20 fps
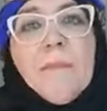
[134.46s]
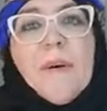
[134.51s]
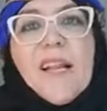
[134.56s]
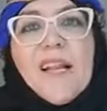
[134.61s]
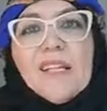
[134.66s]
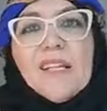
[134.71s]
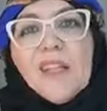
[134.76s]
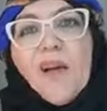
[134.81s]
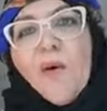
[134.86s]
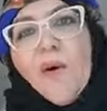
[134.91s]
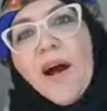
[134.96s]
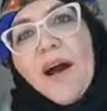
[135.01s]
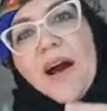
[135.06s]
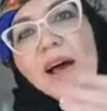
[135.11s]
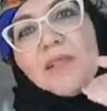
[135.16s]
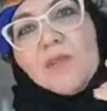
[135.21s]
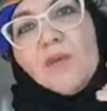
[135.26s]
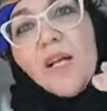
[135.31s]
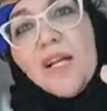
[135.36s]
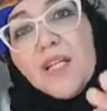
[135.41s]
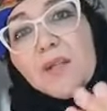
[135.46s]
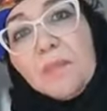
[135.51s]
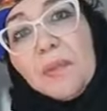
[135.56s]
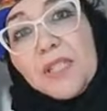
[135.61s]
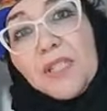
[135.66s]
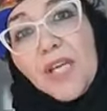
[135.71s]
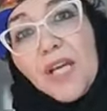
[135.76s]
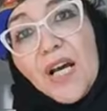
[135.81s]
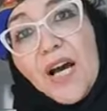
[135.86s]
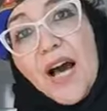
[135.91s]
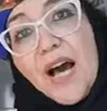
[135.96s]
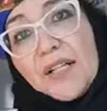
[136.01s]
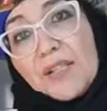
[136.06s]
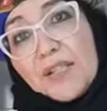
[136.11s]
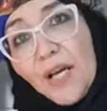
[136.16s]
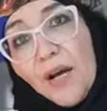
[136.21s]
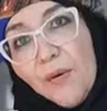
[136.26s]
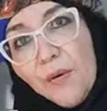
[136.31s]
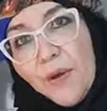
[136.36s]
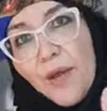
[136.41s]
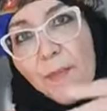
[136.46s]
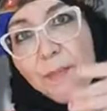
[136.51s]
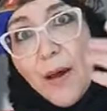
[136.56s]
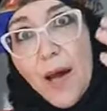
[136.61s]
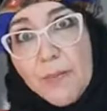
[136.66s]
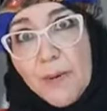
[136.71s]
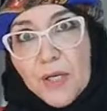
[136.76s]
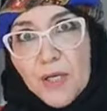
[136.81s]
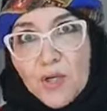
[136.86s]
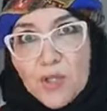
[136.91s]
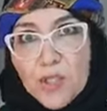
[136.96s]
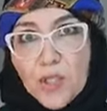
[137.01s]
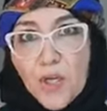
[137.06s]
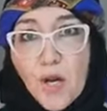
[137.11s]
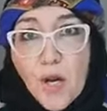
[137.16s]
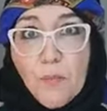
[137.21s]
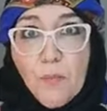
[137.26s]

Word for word: برا تو عاد ولات بالتقان تو يا بابا نغزر